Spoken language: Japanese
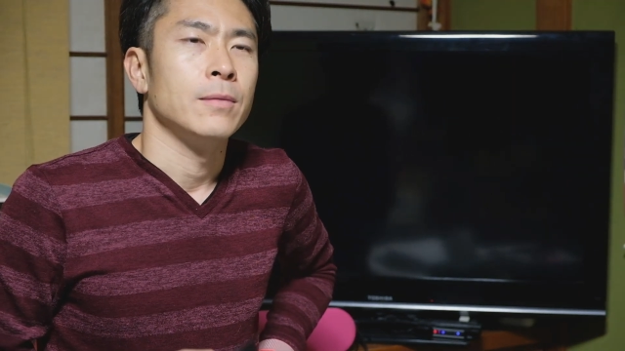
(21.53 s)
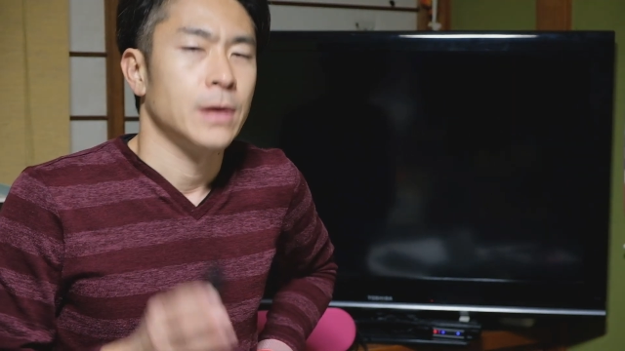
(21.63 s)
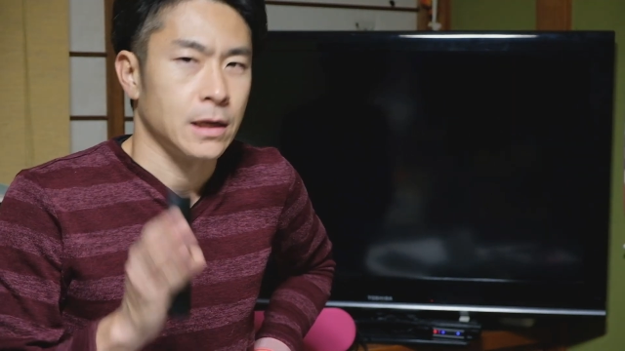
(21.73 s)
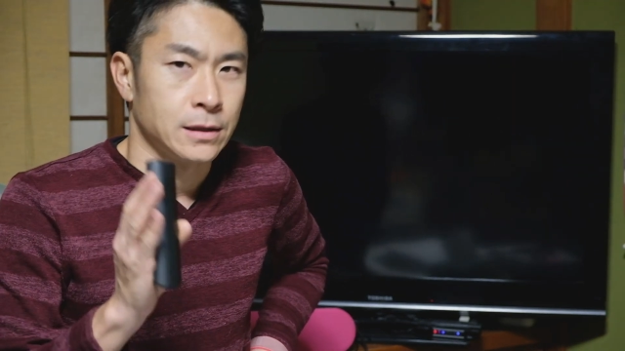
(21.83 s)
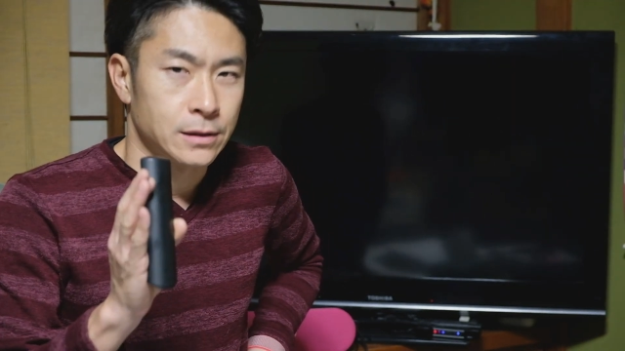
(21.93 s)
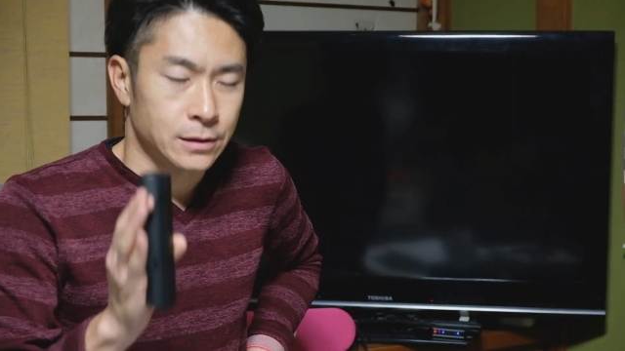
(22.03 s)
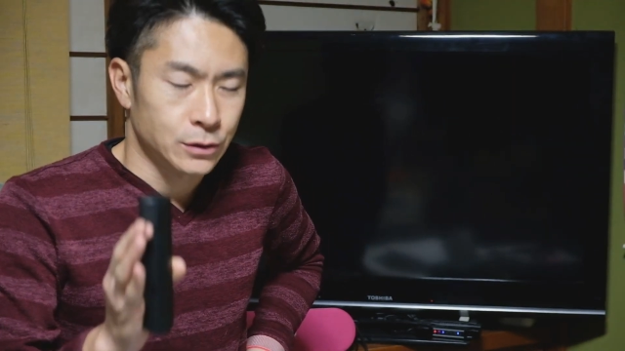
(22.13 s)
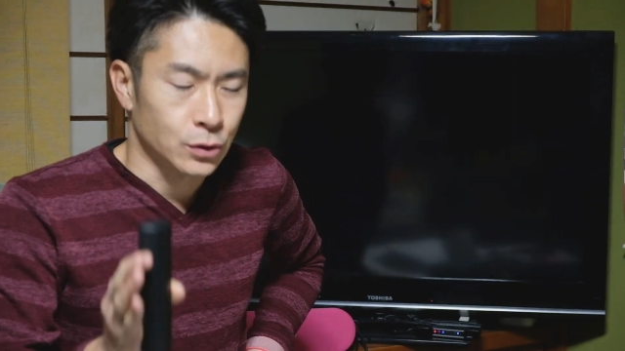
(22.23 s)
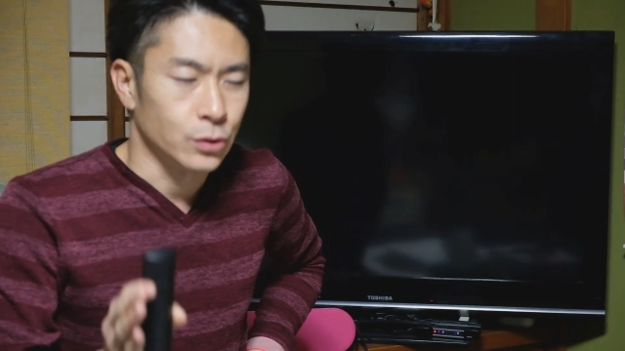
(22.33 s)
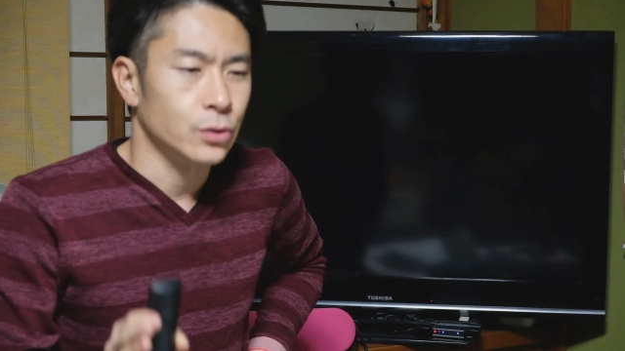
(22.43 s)
まあ
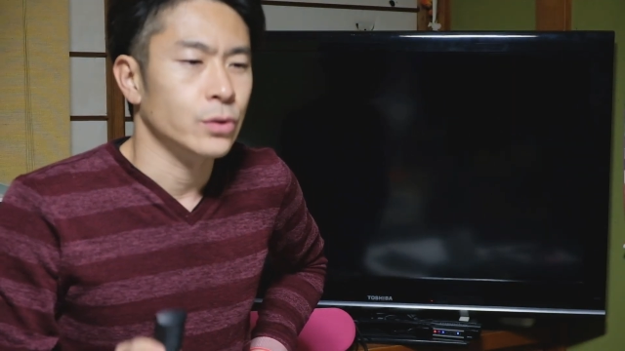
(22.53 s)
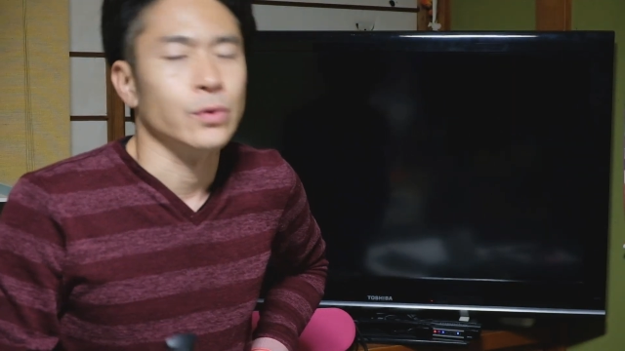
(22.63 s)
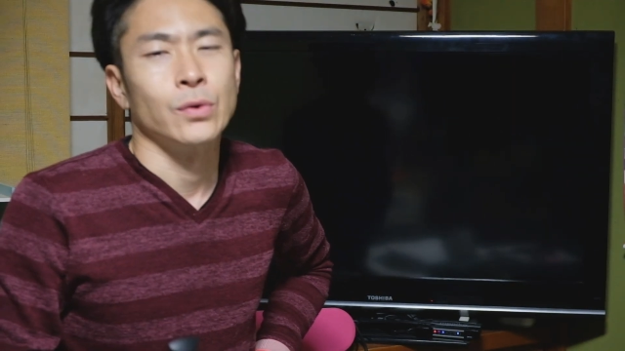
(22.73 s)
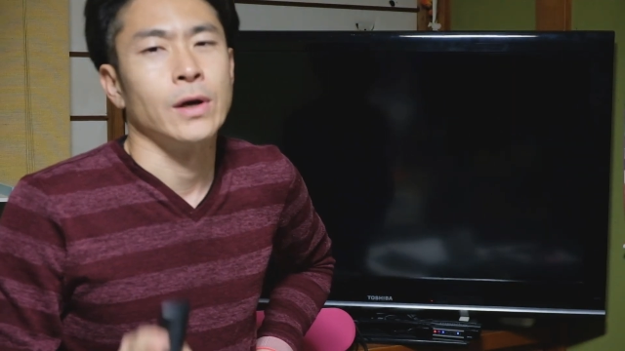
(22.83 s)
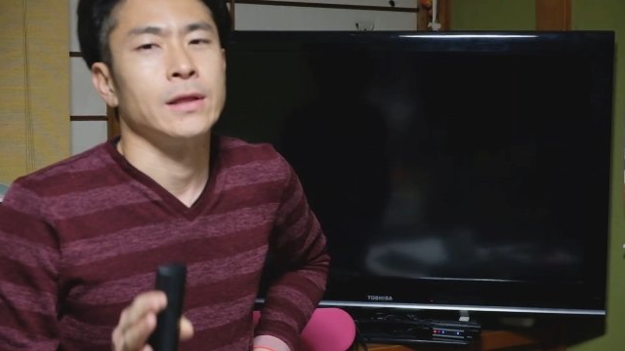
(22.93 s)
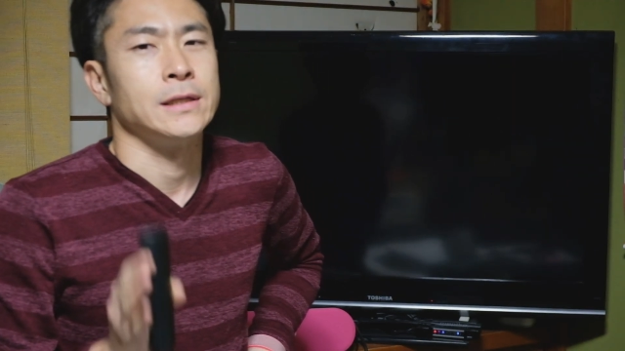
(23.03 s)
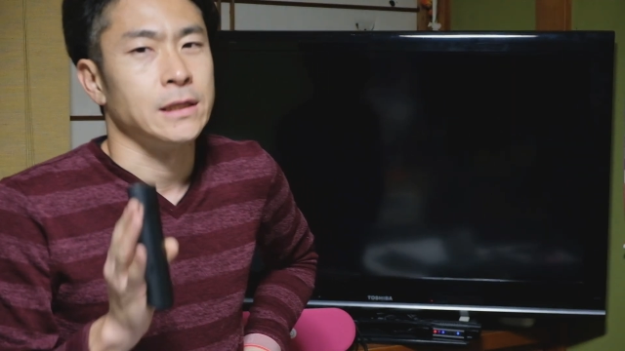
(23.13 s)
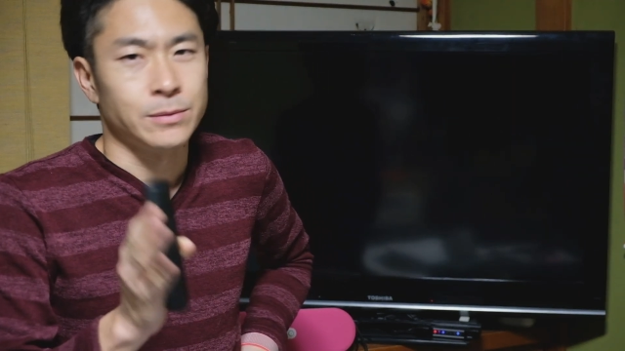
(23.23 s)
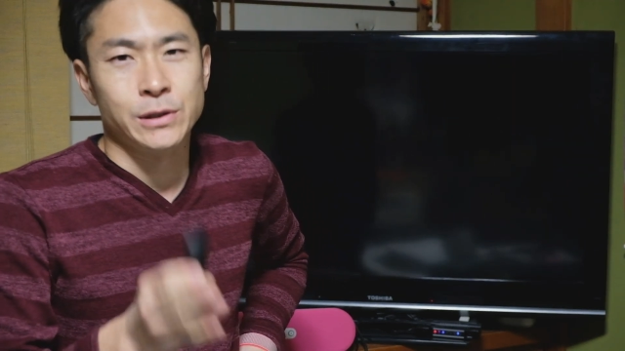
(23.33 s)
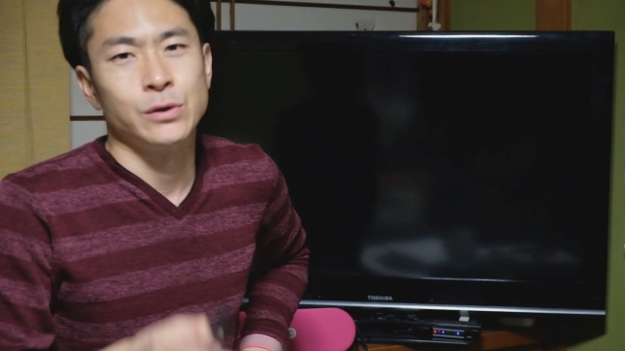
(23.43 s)
ちょっとどういうことかって
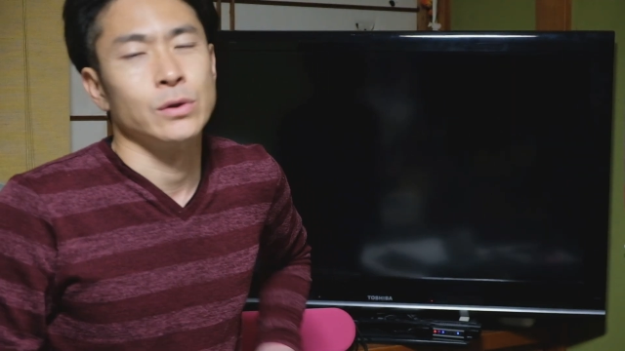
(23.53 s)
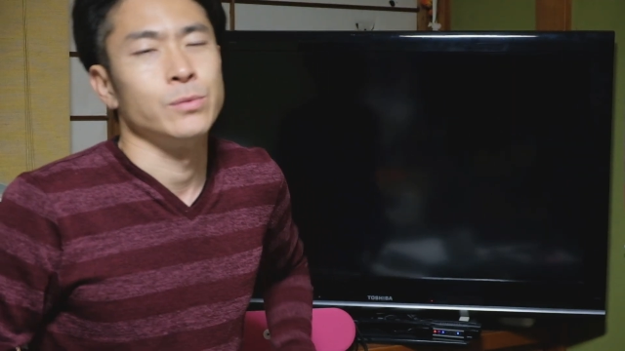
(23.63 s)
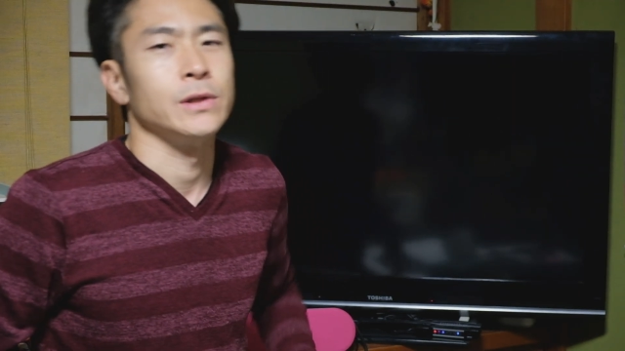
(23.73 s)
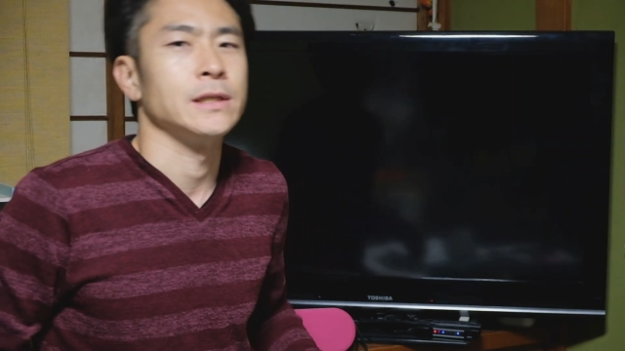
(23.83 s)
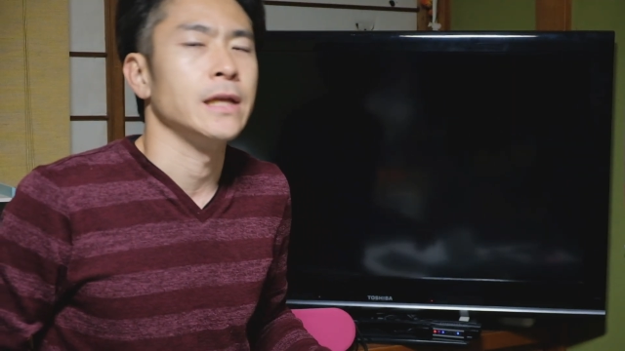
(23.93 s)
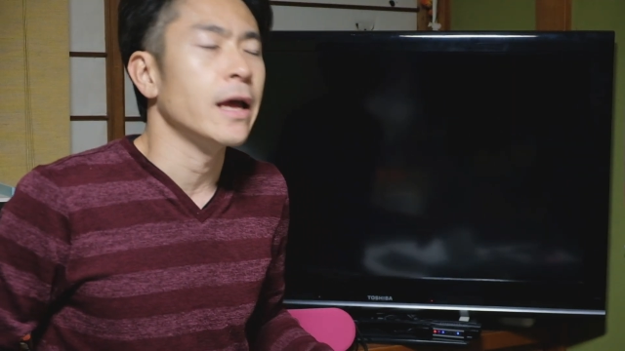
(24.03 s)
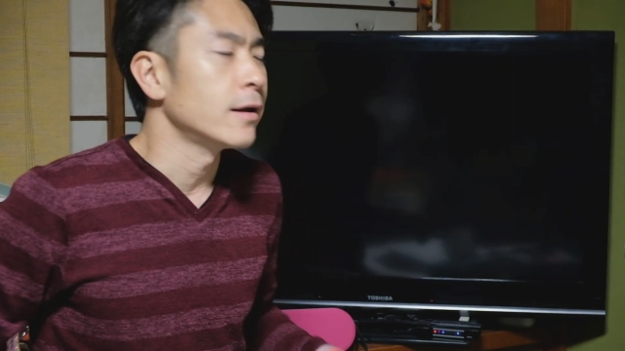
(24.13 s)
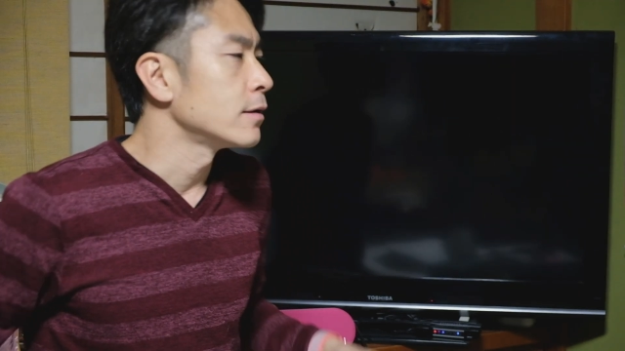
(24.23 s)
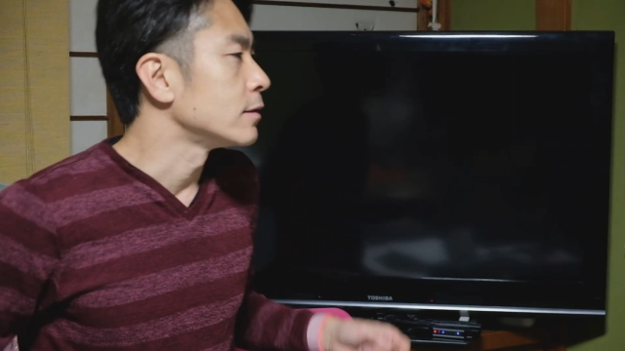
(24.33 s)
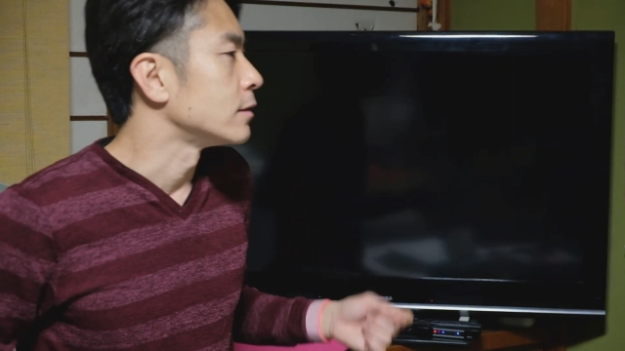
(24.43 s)
説明しようと思うんですね。
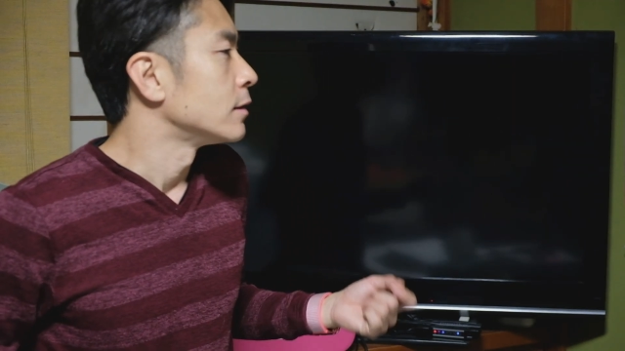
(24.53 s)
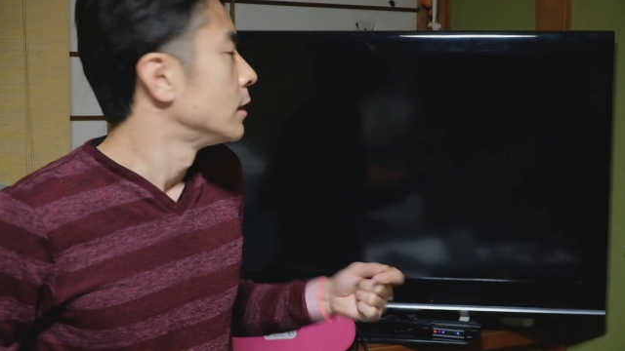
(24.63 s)
うん、